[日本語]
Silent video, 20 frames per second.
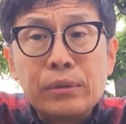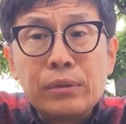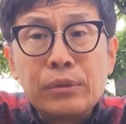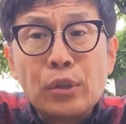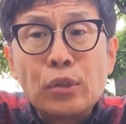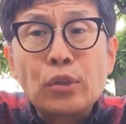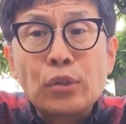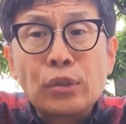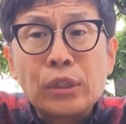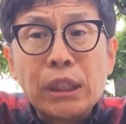
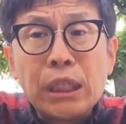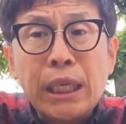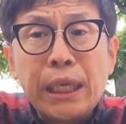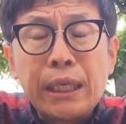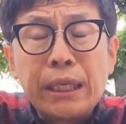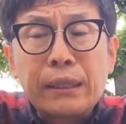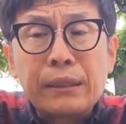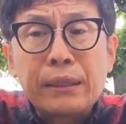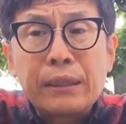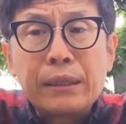徐々に
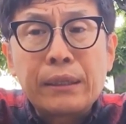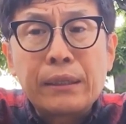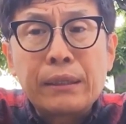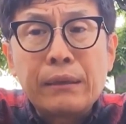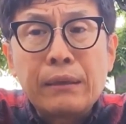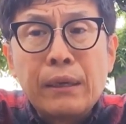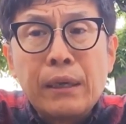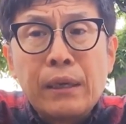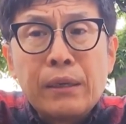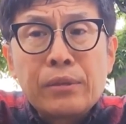ねなってき
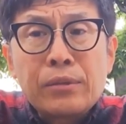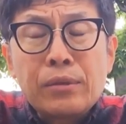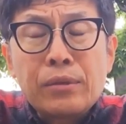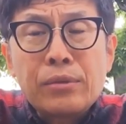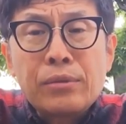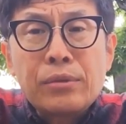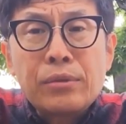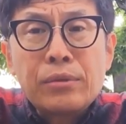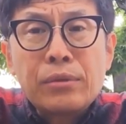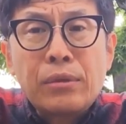て、そ
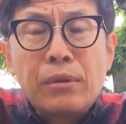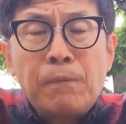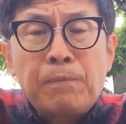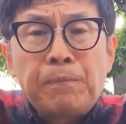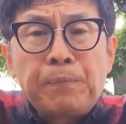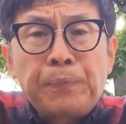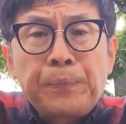うすると